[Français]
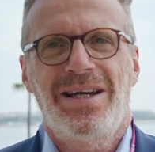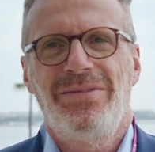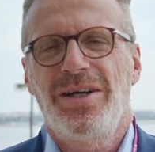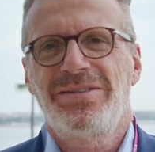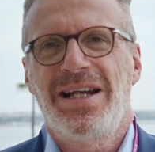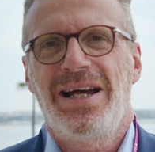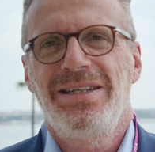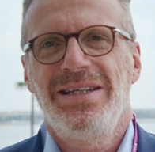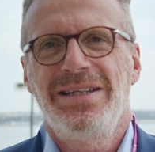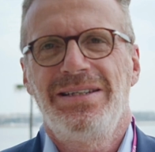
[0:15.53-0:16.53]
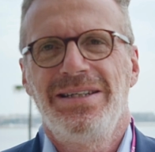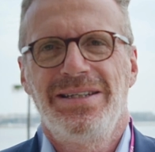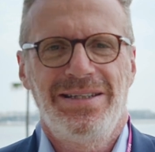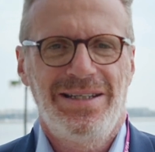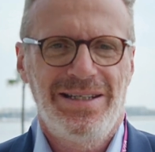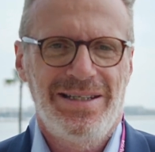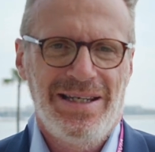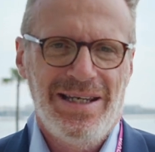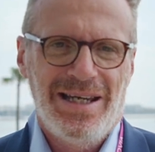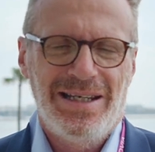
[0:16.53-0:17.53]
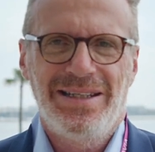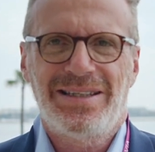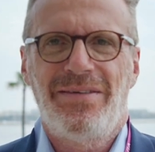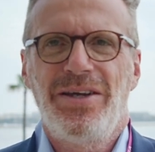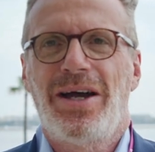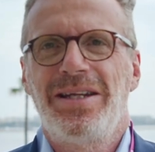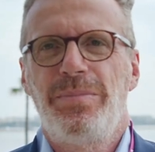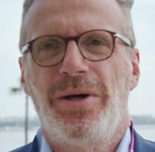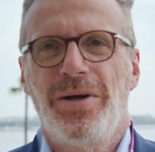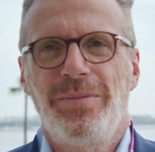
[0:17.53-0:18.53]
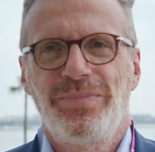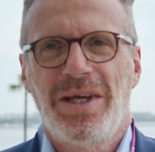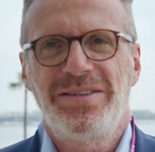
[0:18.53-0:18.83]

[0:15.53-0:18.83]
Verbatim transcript: travailleurs salariés et des, travailleurs indépendants.